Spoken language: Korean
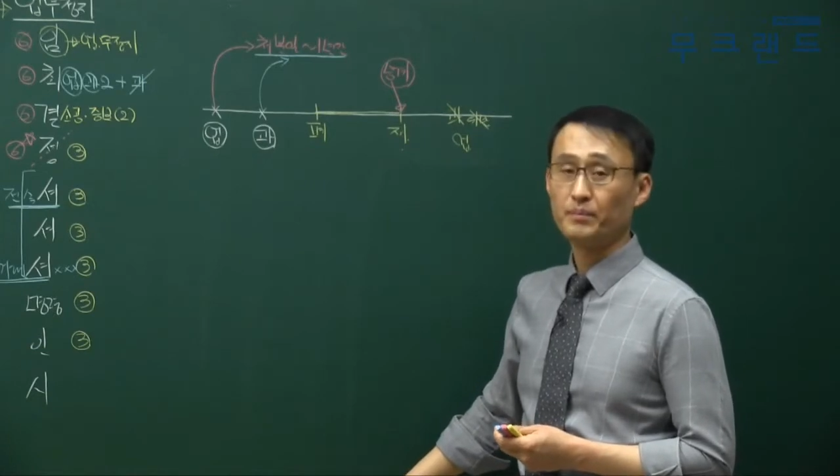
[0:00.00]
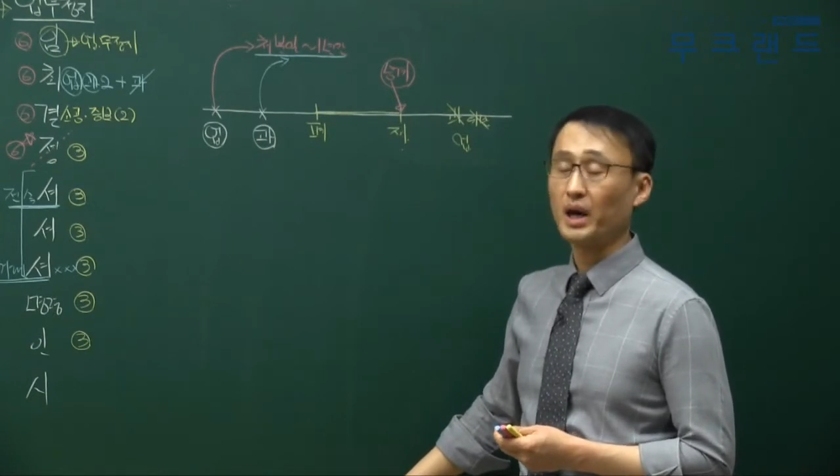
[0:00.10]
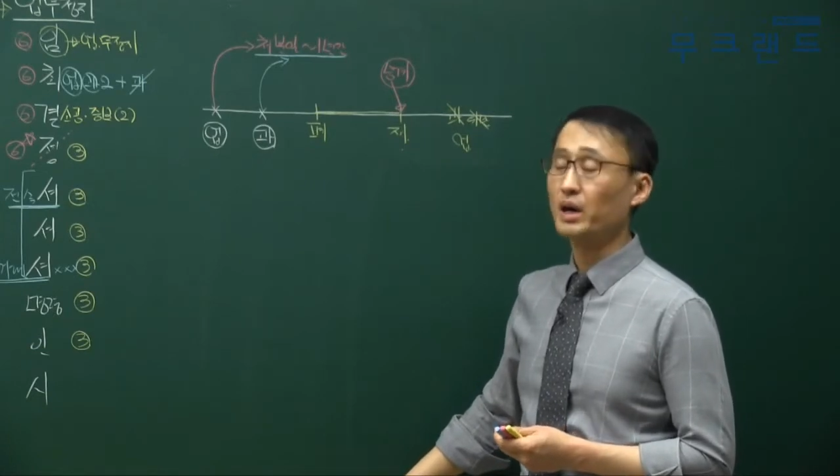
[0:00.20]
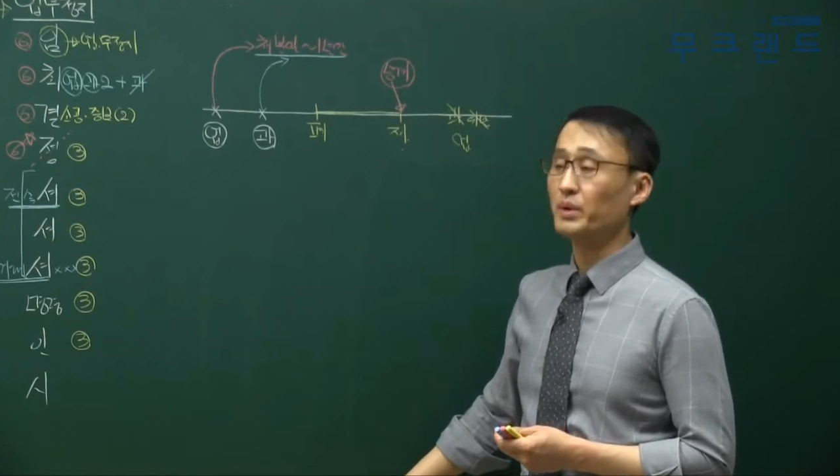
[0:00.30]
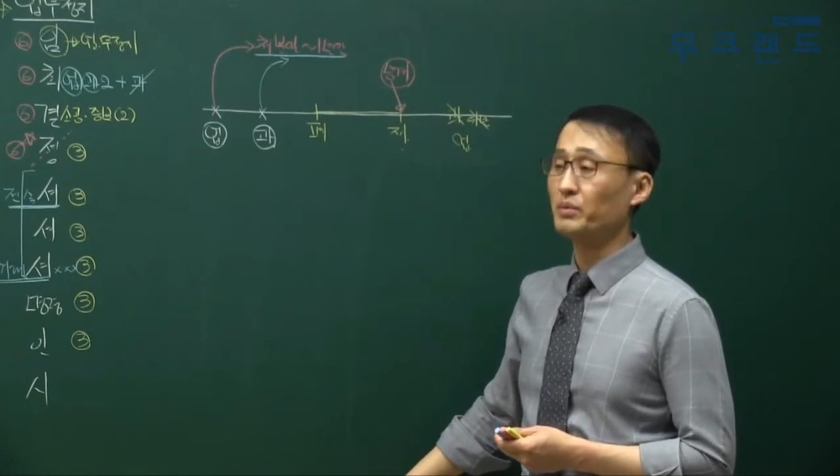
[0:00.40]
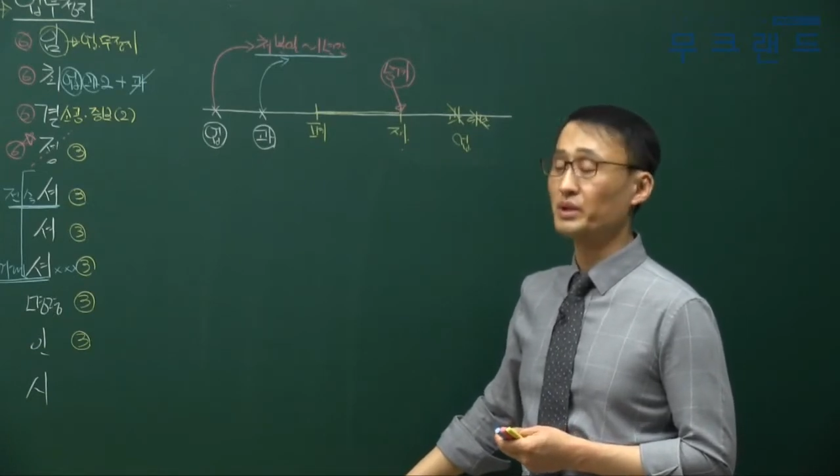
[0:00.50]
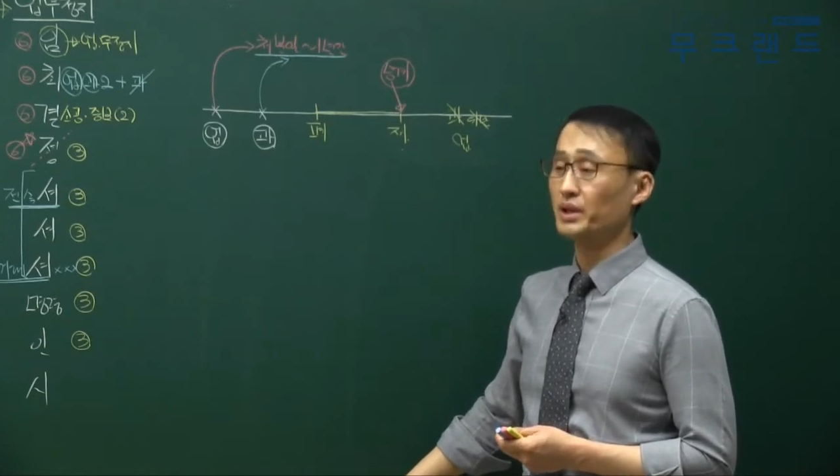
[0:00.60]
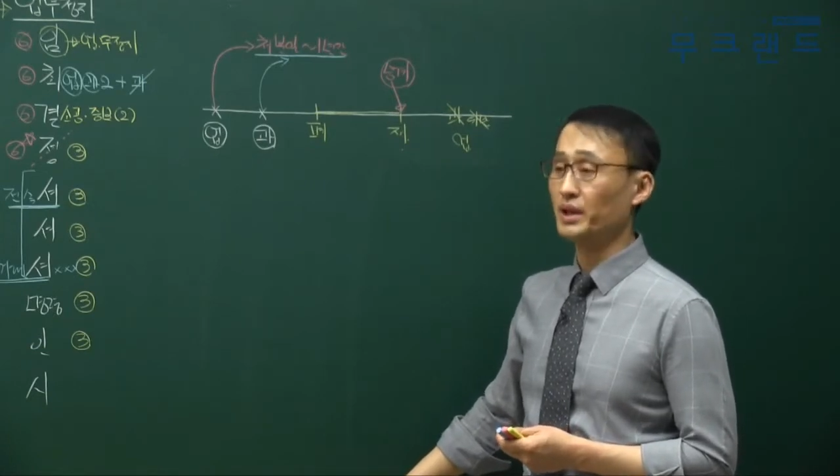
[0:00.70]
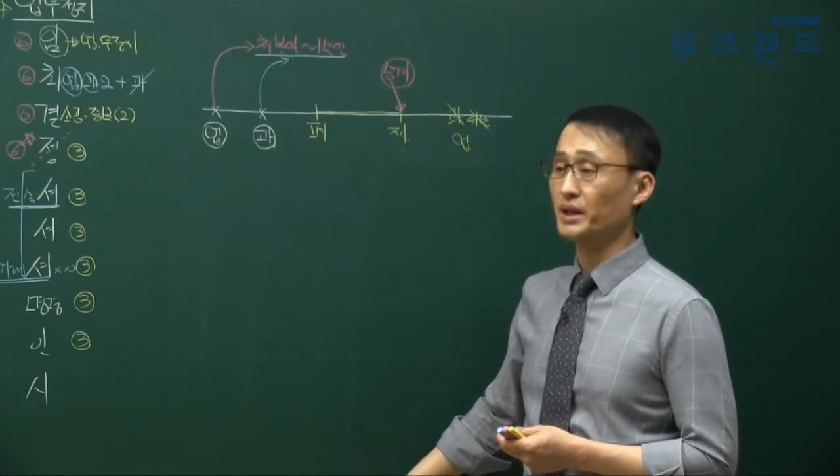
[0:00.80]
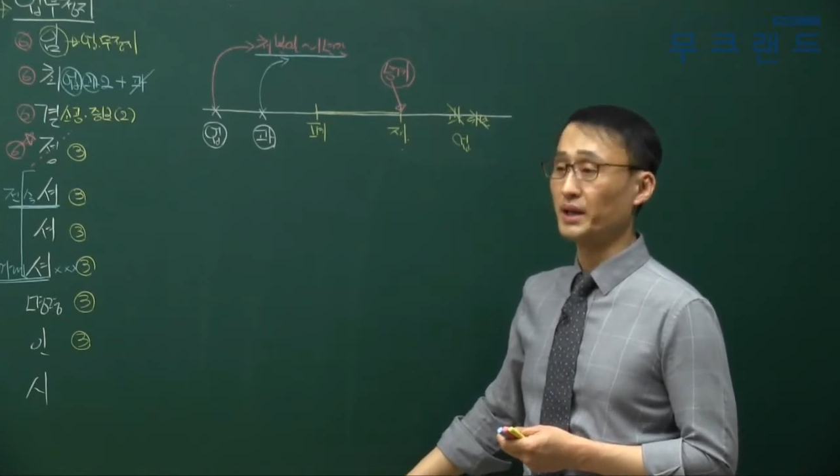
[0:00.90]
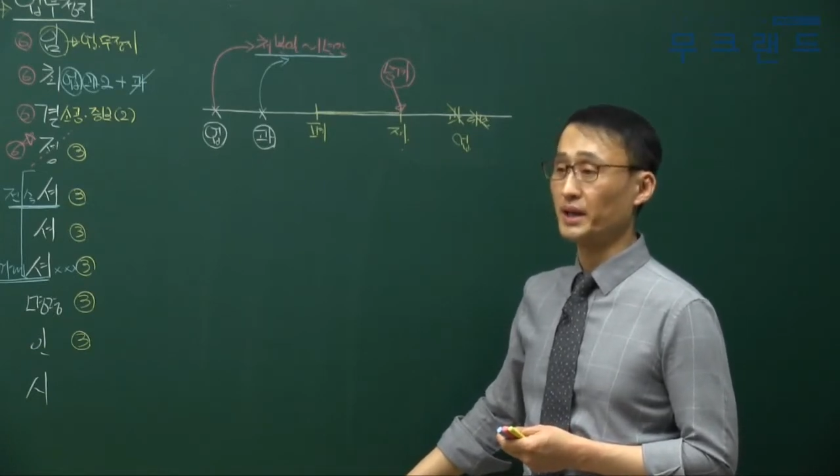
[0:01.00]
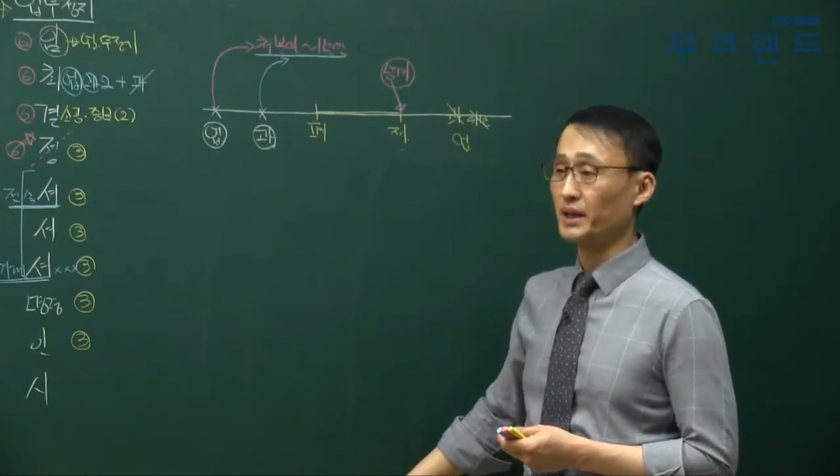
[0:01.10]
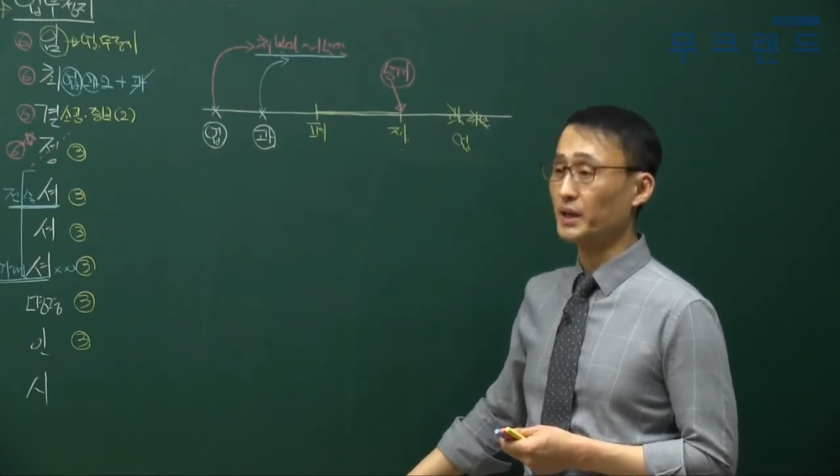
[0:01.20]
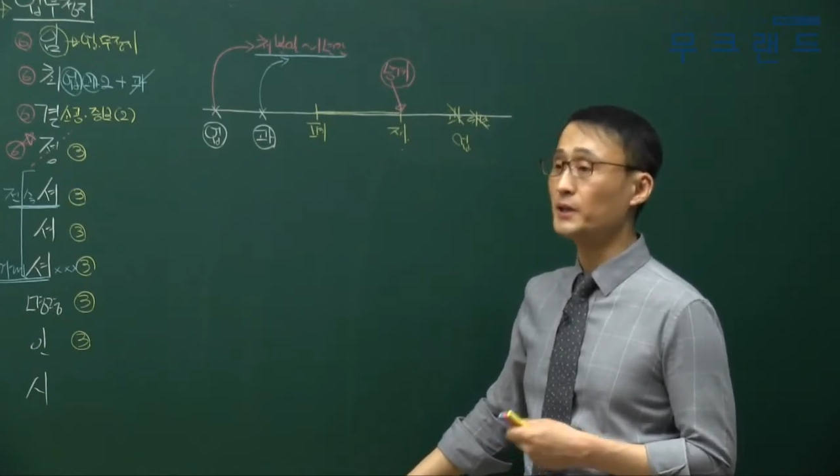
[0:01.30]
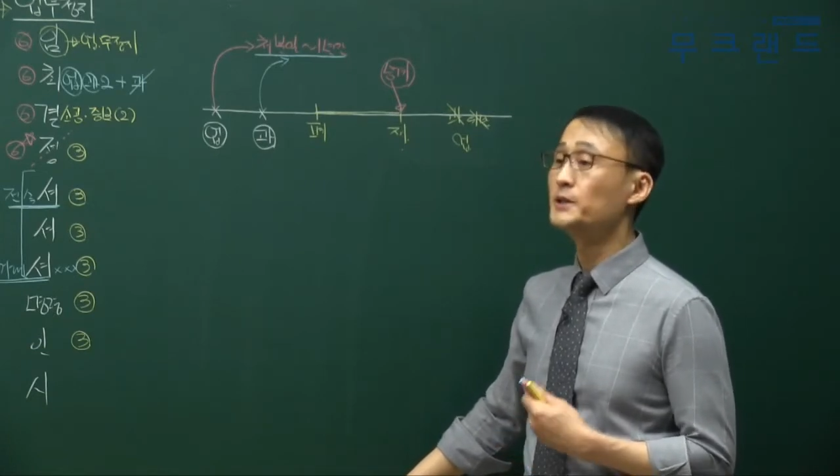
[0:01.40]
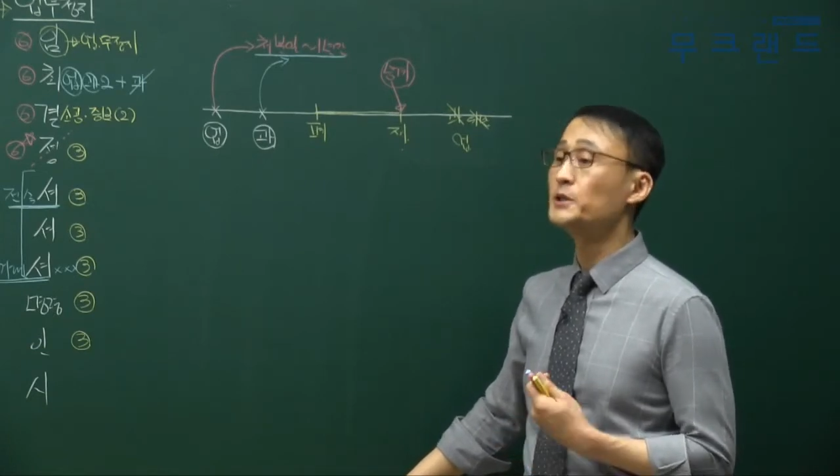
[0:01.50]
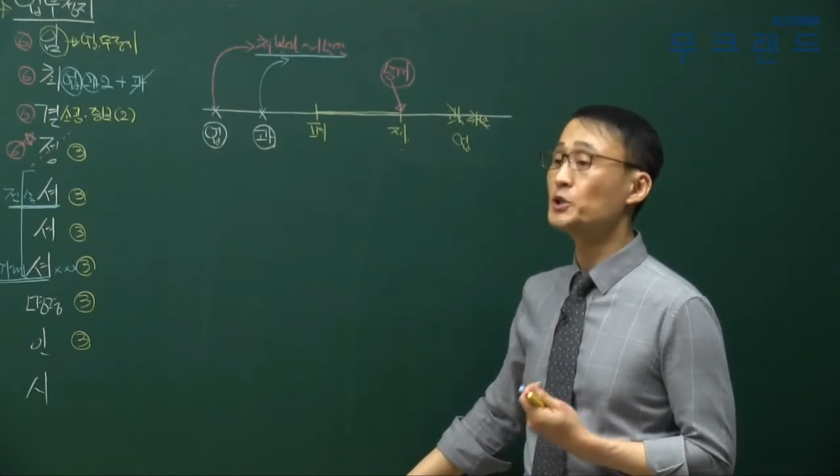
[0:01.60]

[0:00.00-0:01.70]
폐업일부터 1년이 아니라